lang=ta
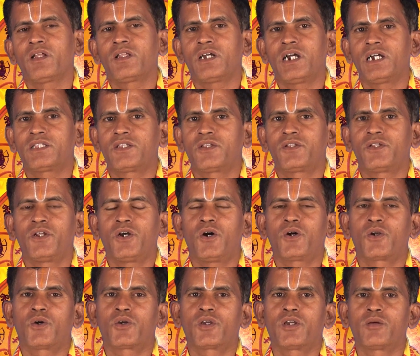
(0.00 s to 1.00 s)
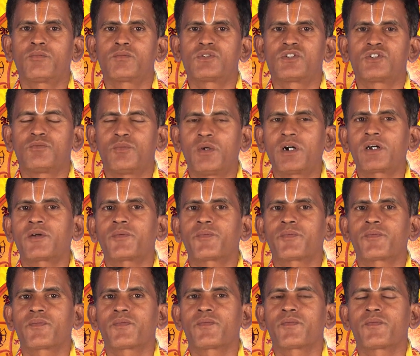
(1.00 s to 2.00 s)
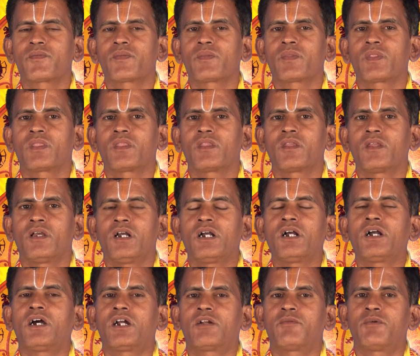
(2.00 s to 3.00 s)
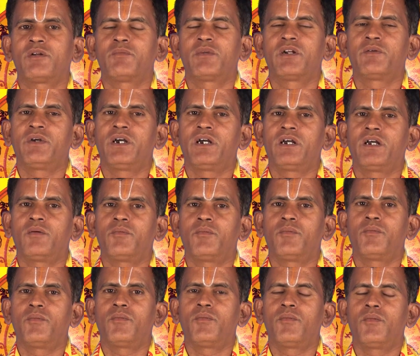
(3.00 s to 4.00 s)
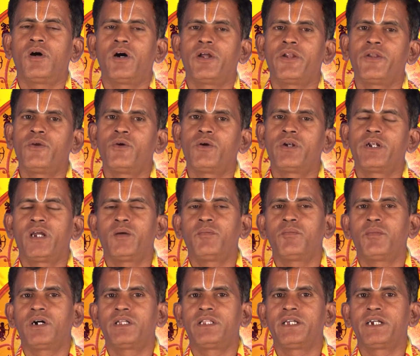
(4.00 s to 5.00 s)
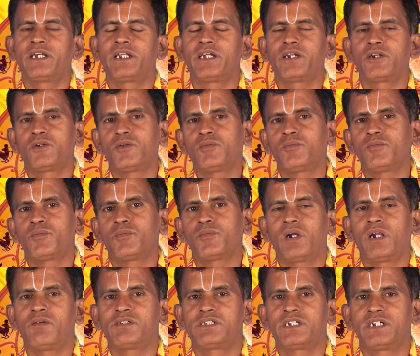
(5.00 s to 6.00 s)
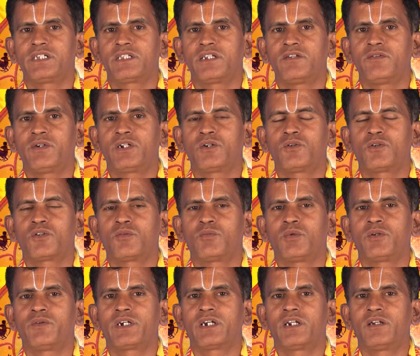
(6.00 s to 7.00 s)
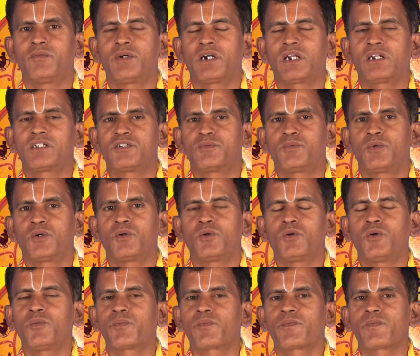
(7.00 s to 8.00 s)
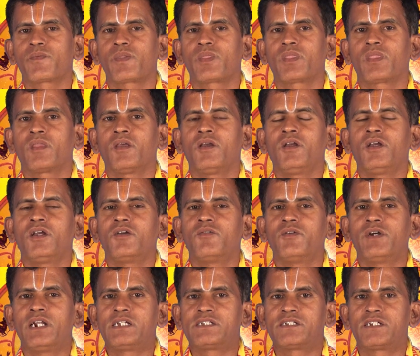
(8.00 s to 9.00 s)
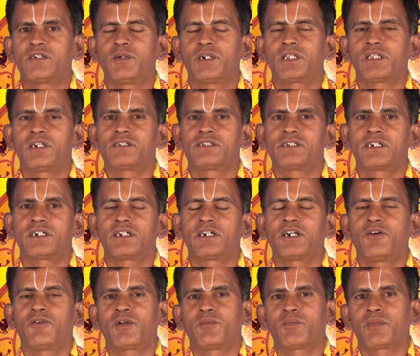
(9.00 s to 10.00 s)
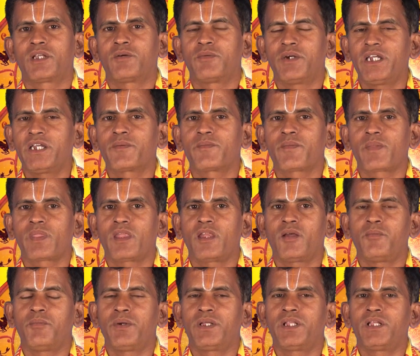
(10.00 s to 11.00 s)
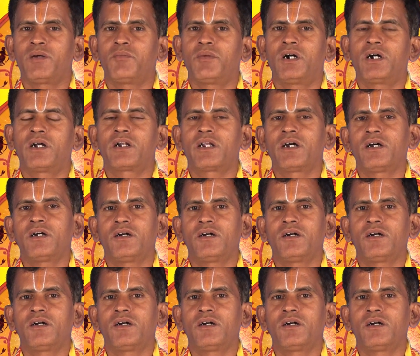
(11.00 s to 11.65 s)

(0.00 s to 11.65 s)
தாய்த்தந்திரி ஆரோக்கியம் சுமார் கணவன் மண்மை அந்யோன்யம் அதிகரிக்கும் பல விஷயத்தில் விட்டு கொடுத்து போவீர்கள் மகிழ்ச்சி பொங்கும் வேலை செய்யும் இடத்தில் சற்று கவனம் தேவை மிதமான